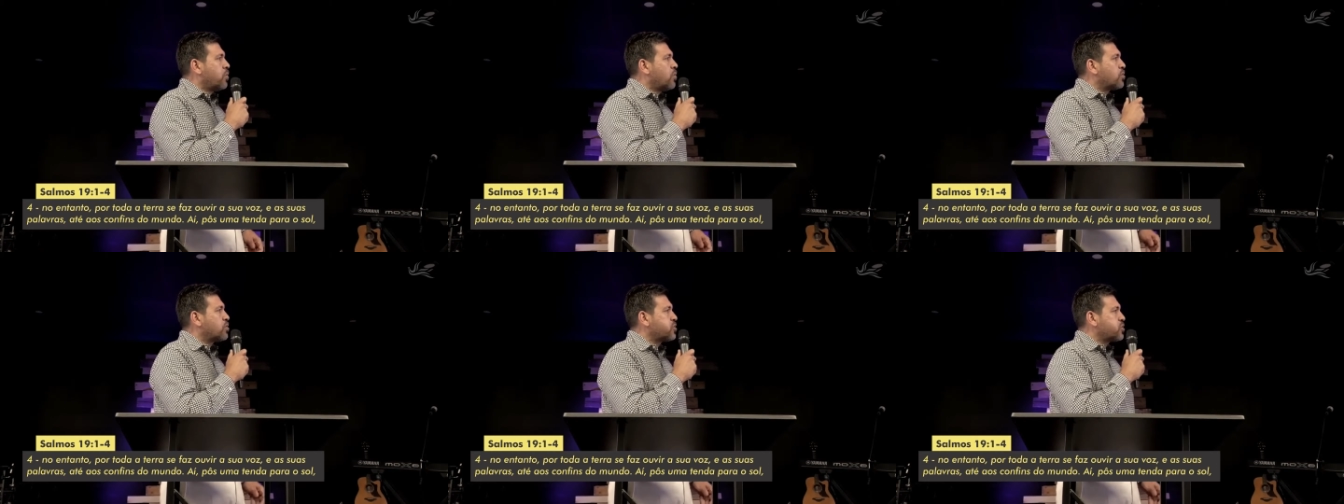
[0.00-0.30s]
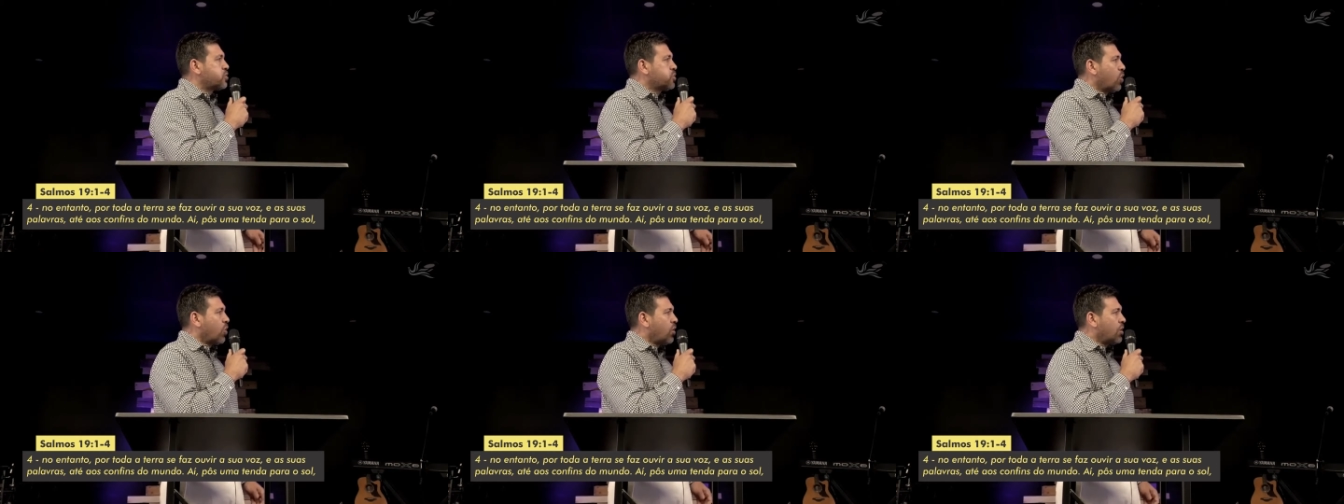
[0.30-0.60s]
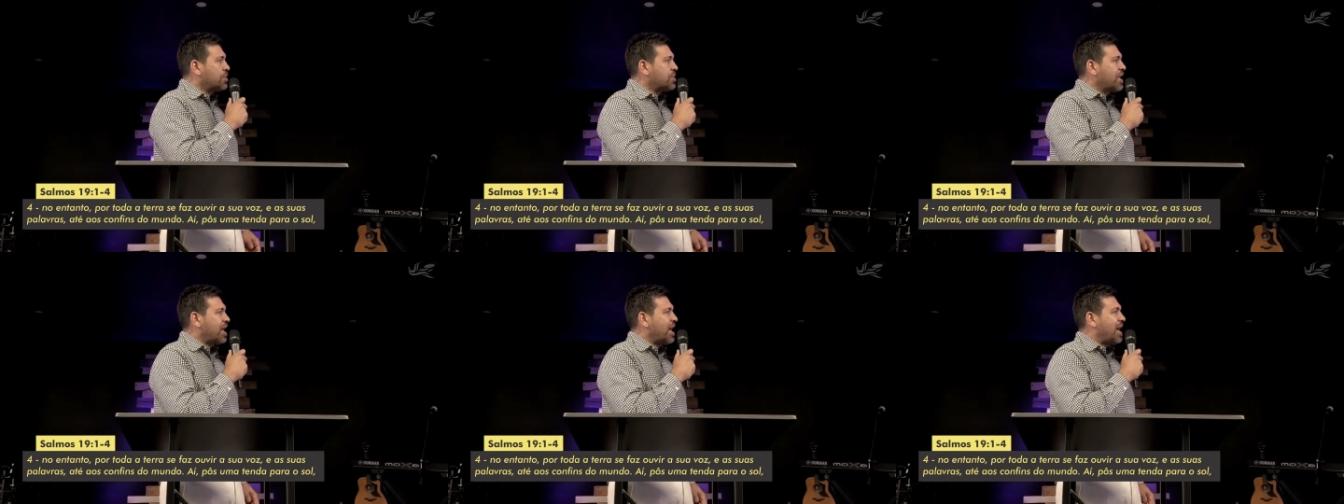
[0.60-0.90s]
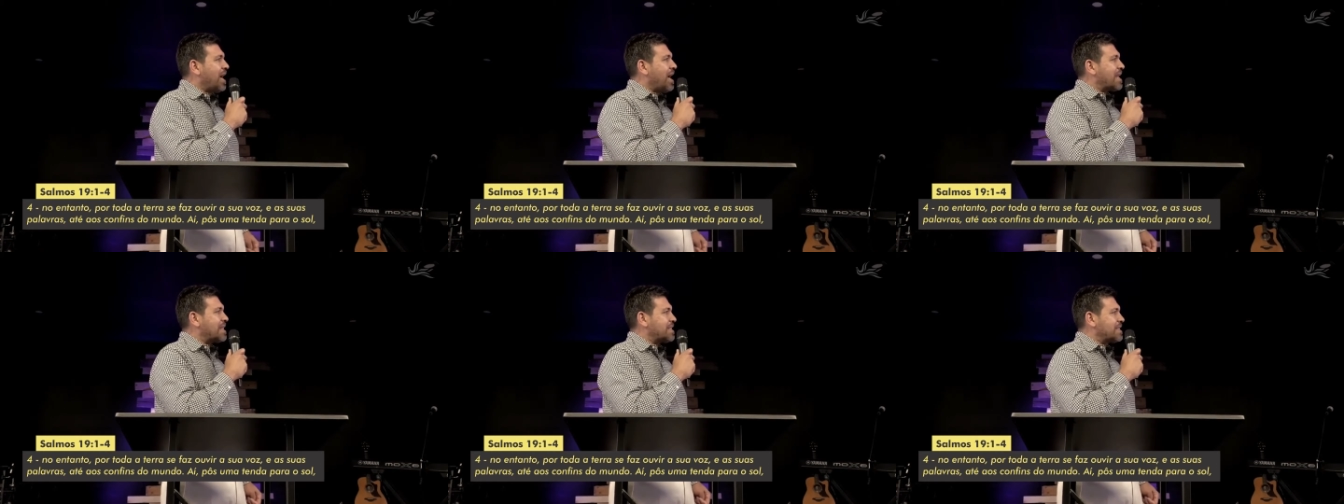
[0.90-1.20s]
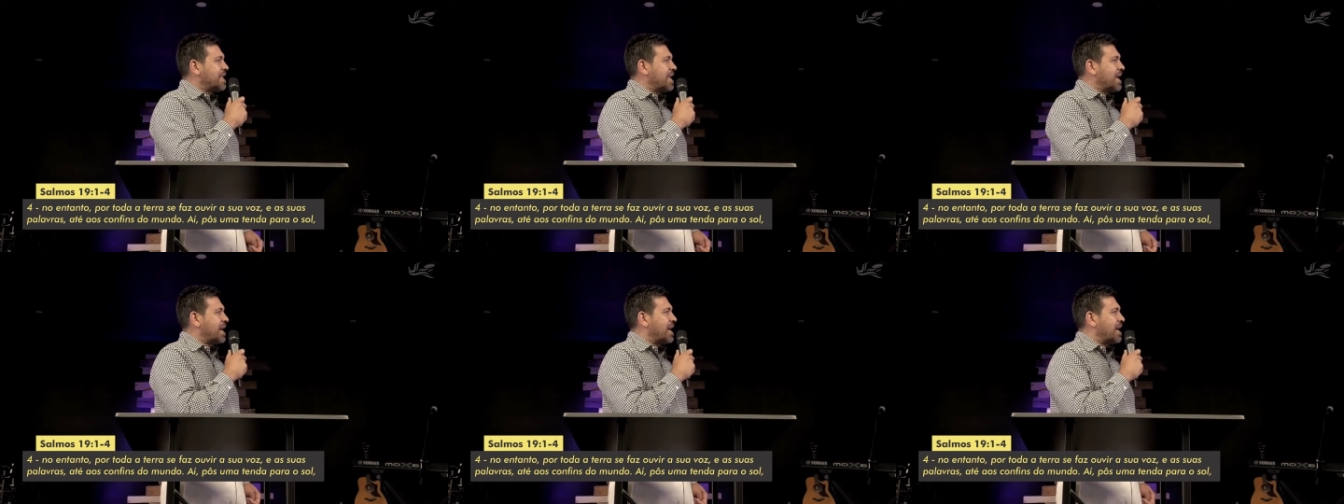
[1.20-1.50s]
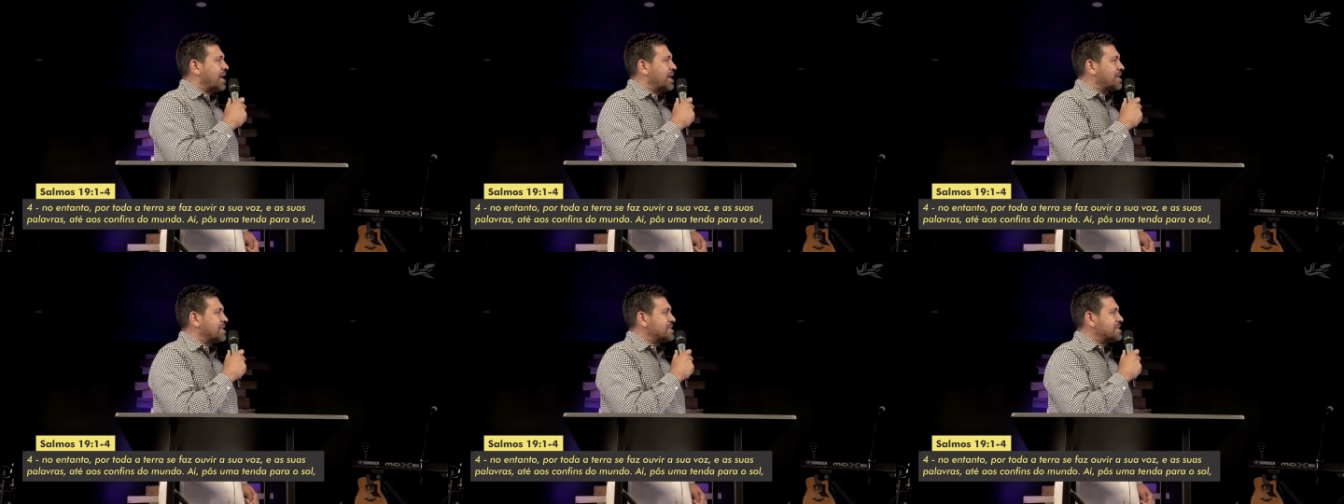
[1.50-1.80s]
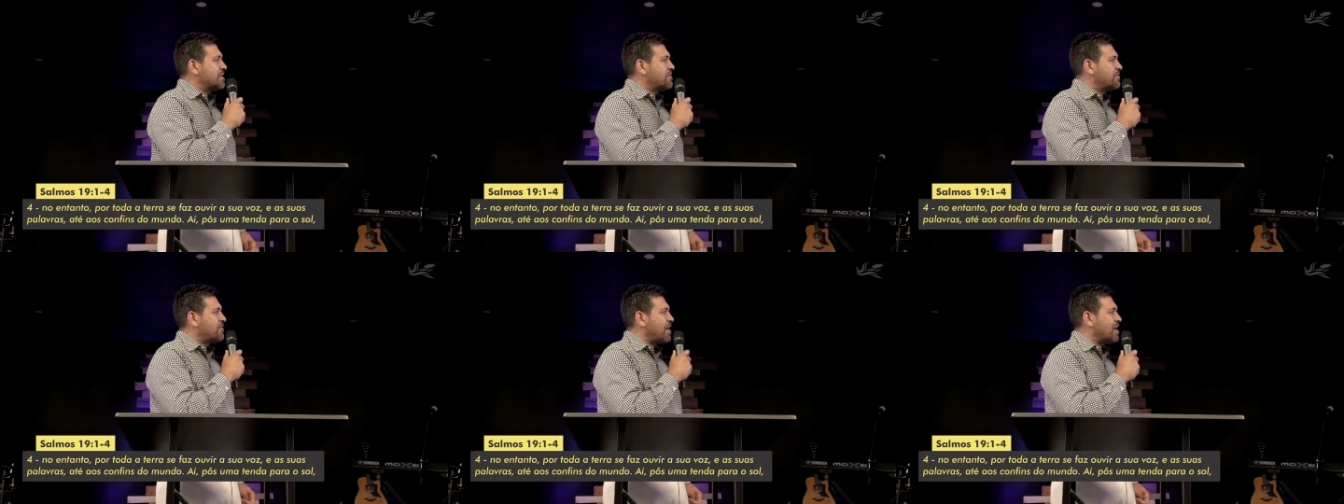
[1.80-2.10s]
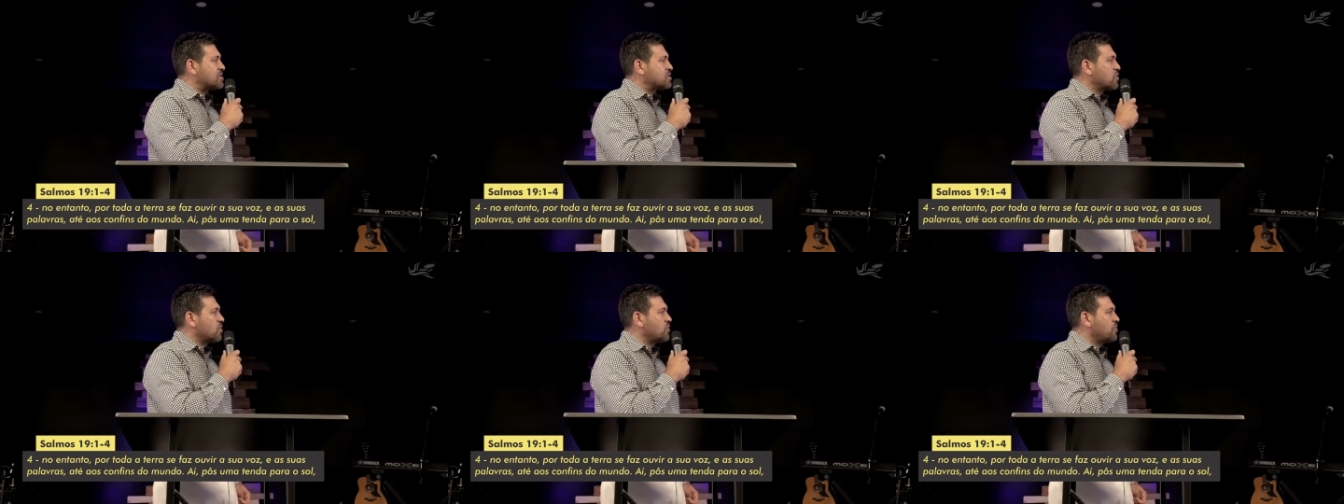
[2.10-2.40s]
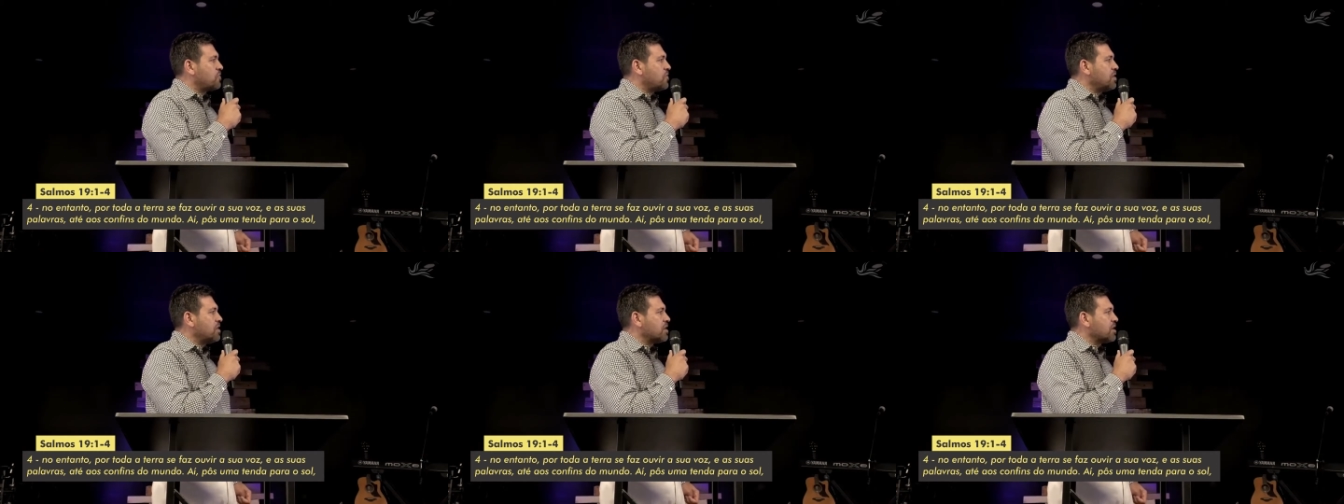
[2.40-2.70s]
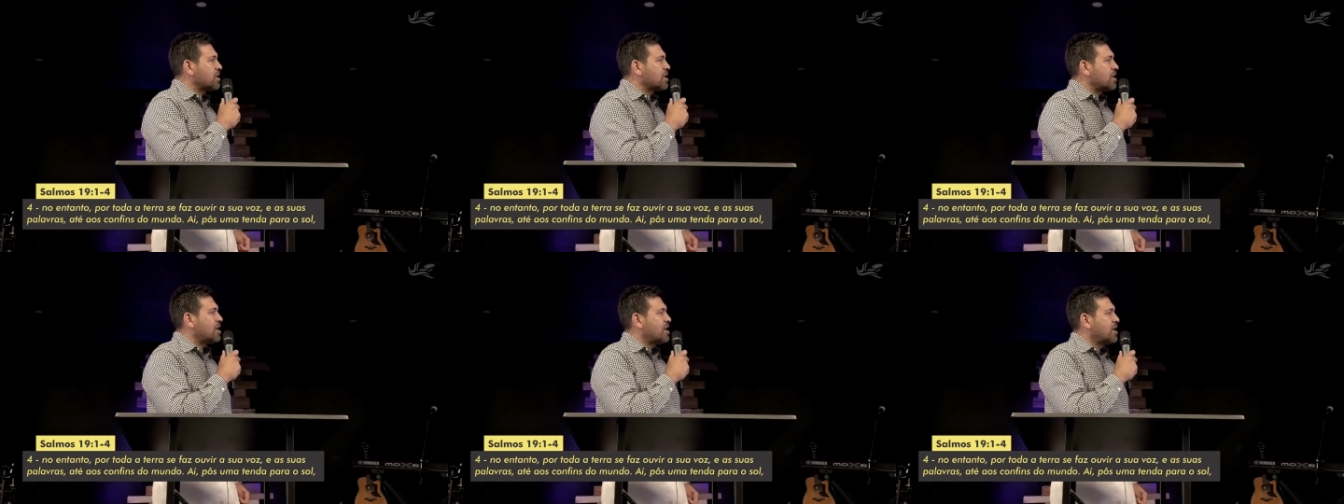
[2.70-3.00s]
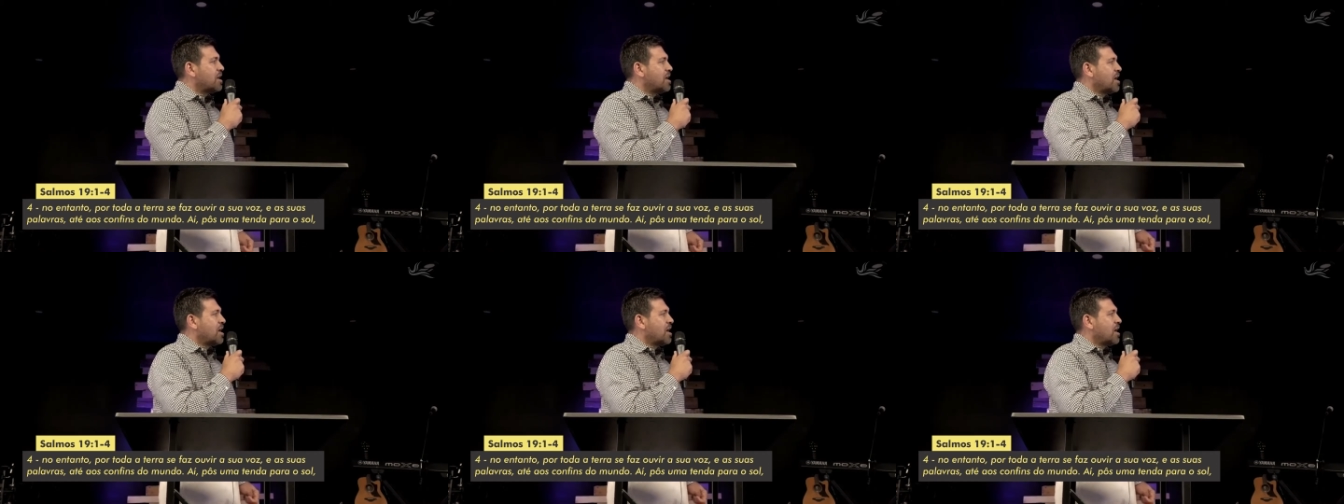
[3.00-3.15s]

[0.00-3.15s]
por toda a terra se faz ouvir